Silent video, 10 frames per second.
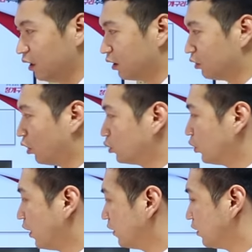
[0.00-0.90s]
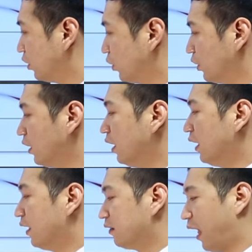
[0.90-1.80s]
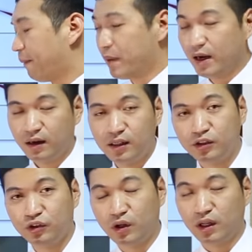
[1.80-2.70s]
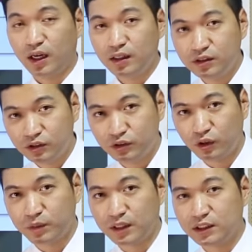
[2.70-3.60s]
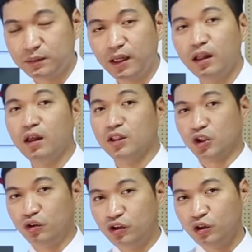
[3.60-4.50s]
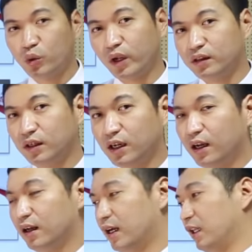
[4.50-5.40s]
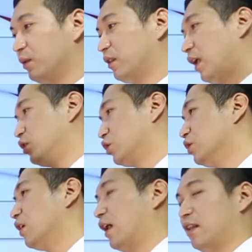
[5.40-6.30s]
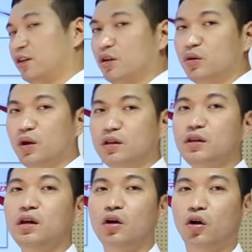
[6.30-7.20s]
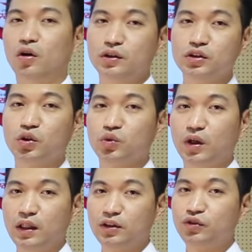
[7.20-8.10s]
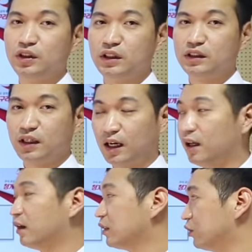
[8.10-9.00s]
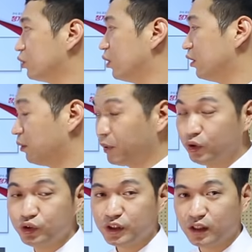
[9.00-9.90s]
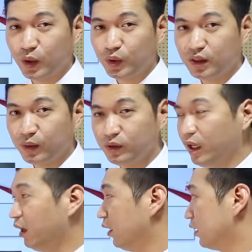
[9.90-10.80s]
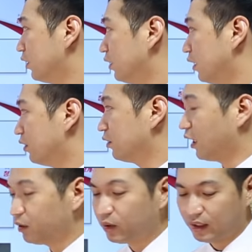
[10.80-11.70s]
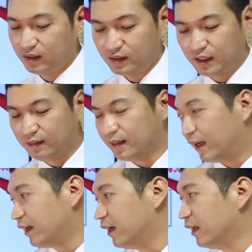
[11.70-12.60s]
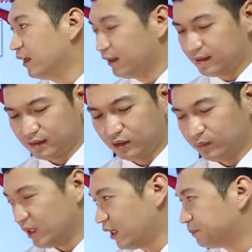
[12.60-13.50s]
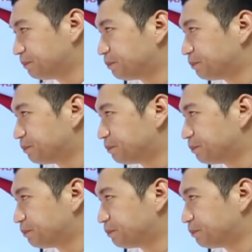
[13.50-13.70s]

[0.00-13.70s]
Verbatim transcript: 그리고 경조사 같은 경우는 다 파악을 할수할수 없겠지만 전년도라든가 아니면 대충 아, 내년도에는 어느 정도가 될 수 있을까 그 정도에 대해서 평균치가 나오기 때문에 그에 대해서는 따로 관리를 한다라는 겁니다.